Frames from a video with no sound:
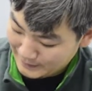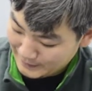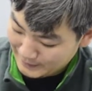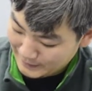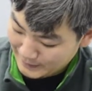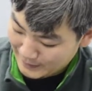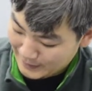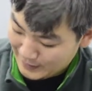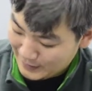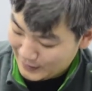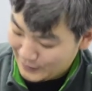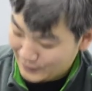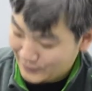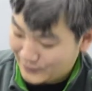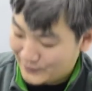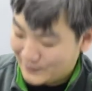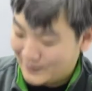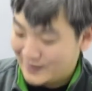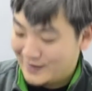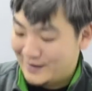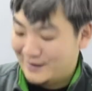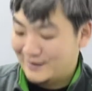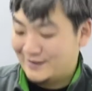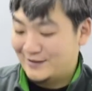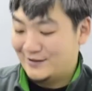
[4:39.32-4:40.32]
啊，果
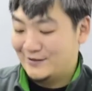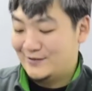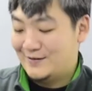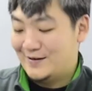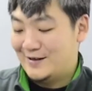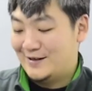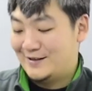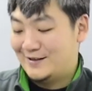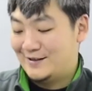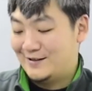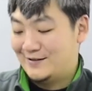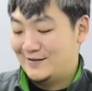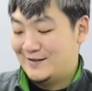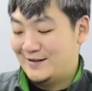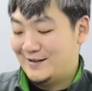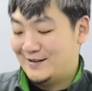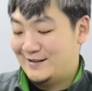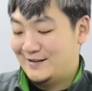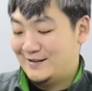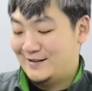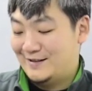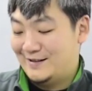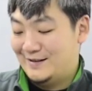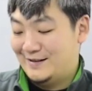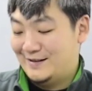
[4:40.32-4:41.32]
然是果然是果然是，